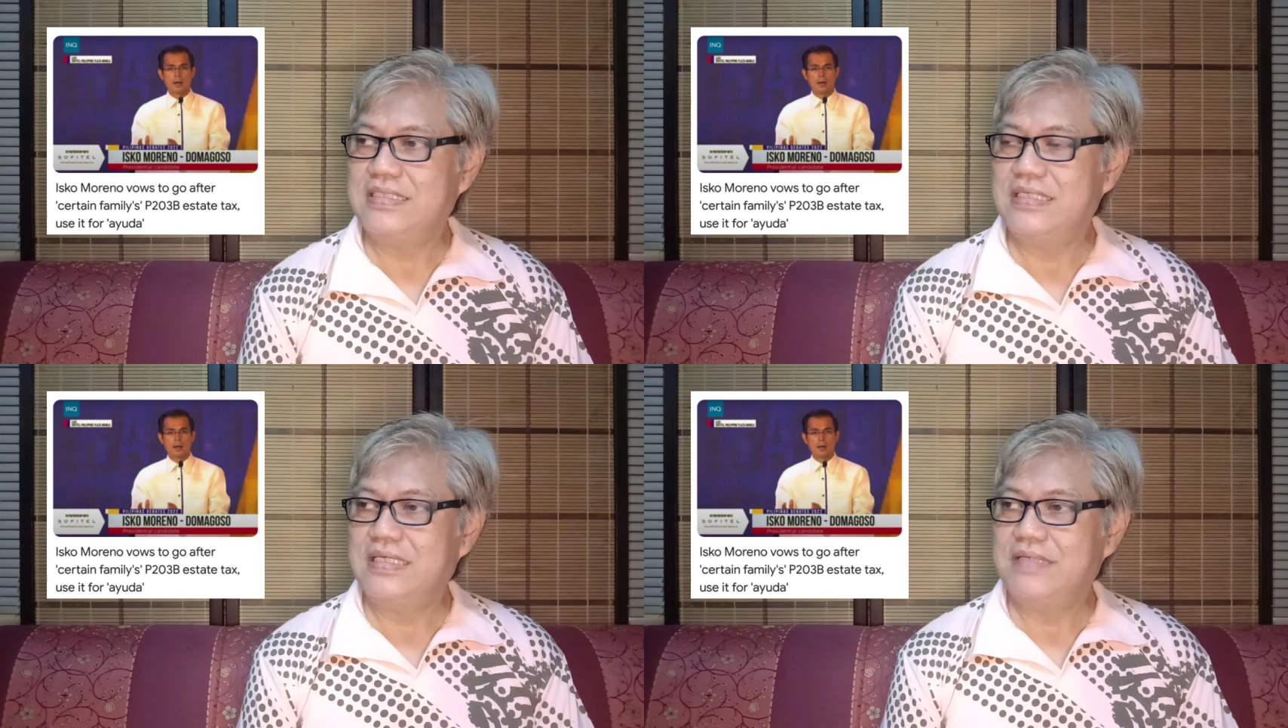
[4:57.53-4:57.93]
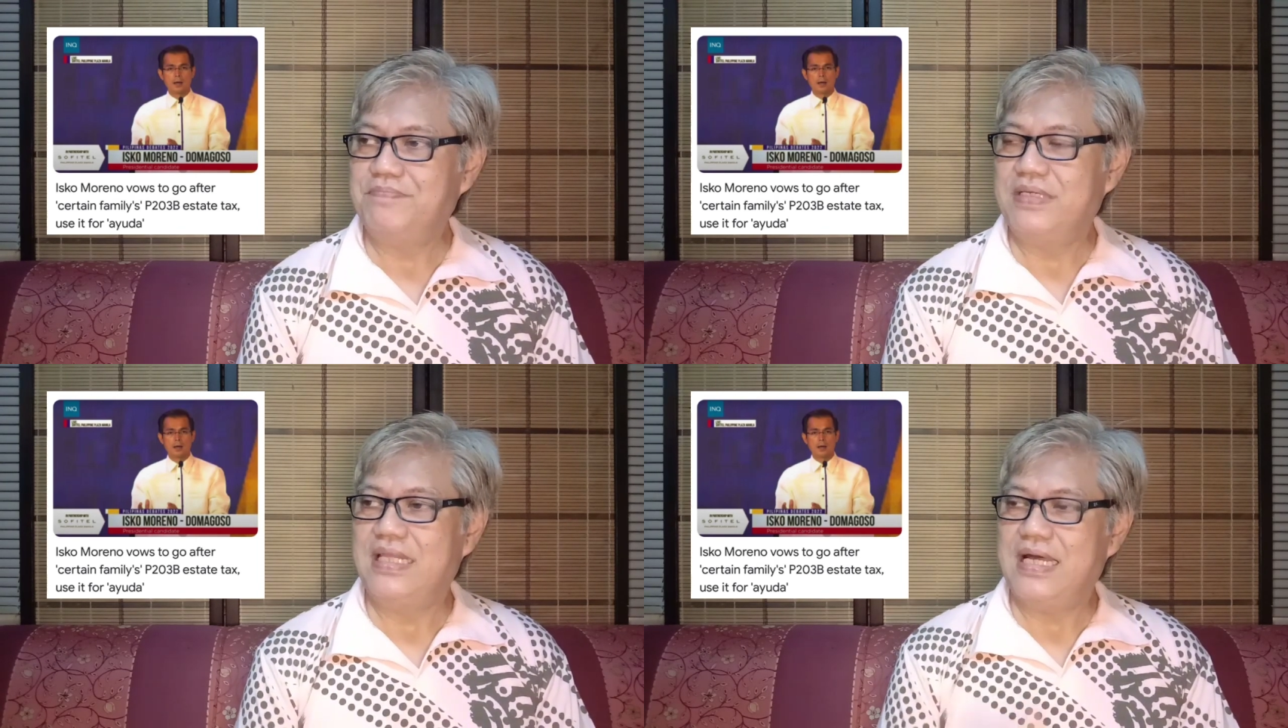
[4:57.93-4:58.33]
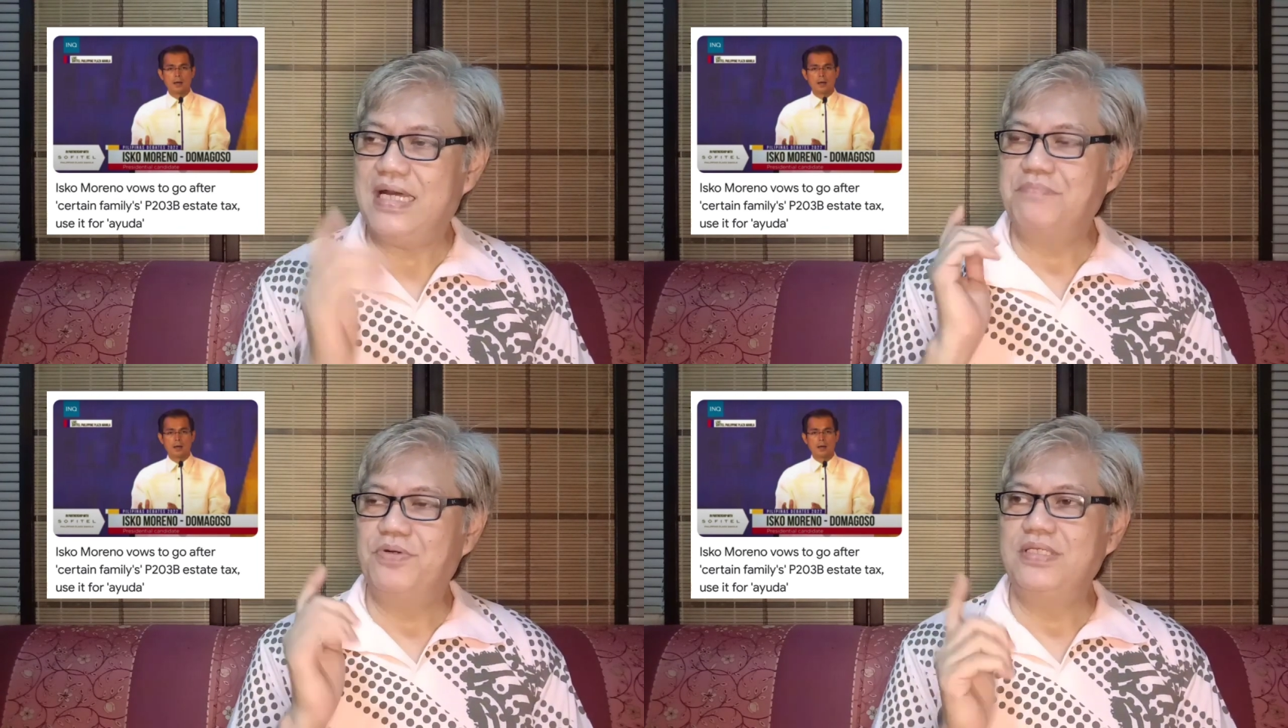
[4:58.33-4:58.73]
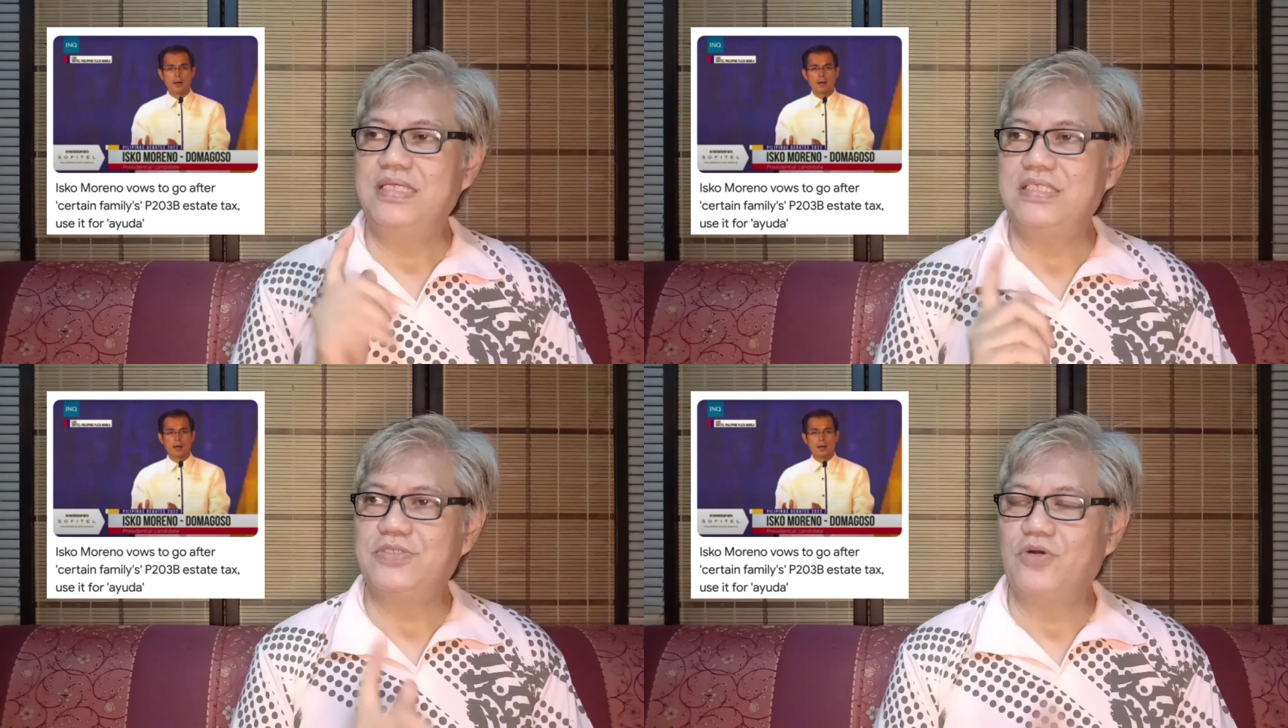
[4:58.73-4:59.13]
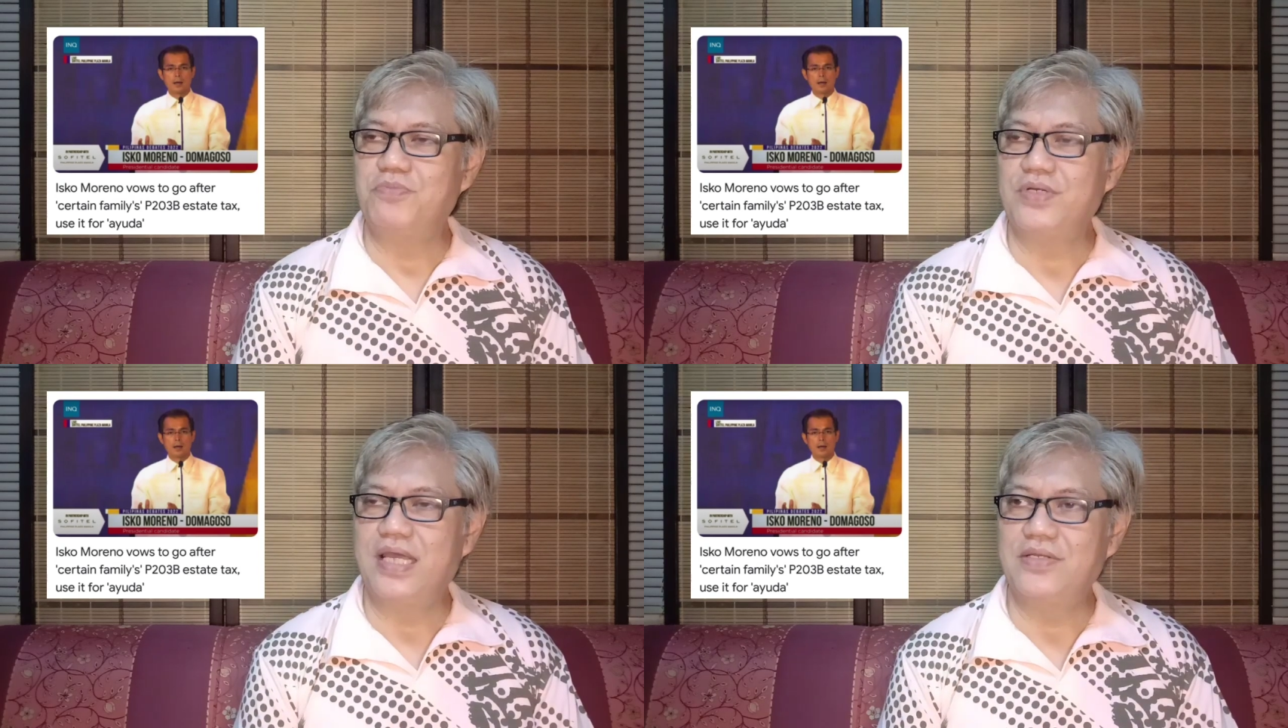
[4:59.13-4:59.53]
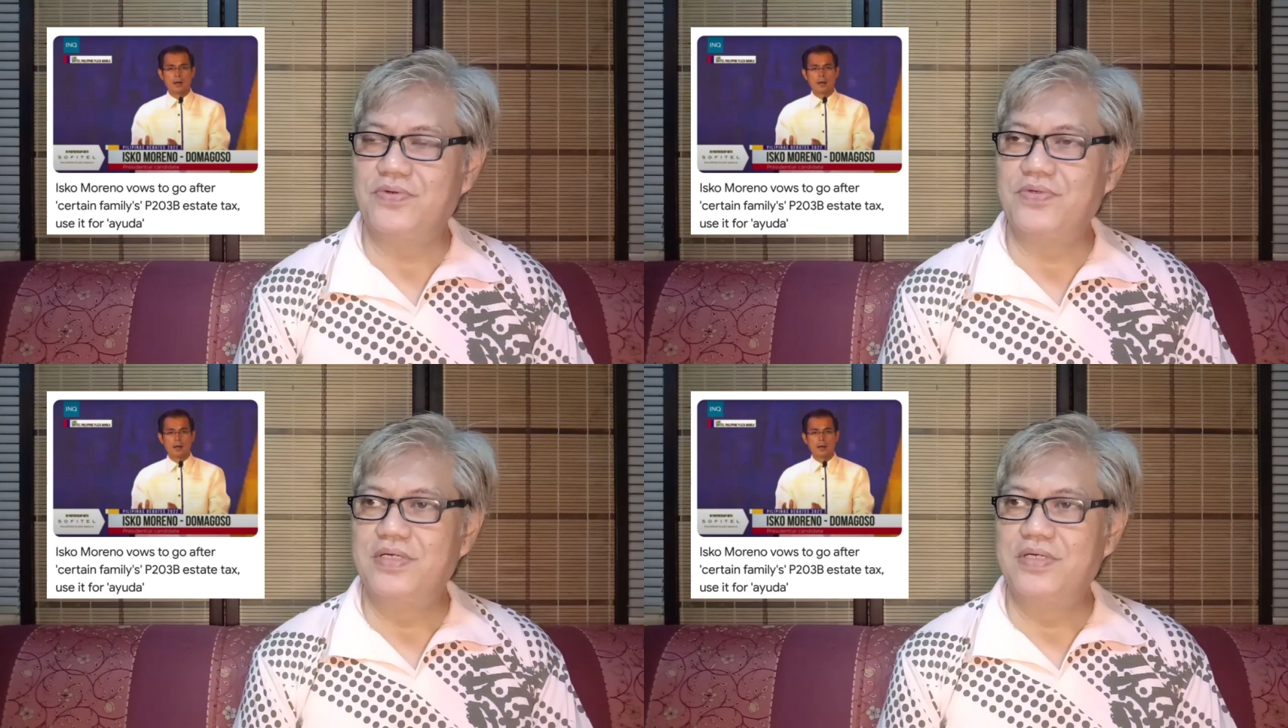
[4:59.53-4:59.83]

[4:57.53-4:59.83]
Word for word: er, hinahabol ni Isko Moreno,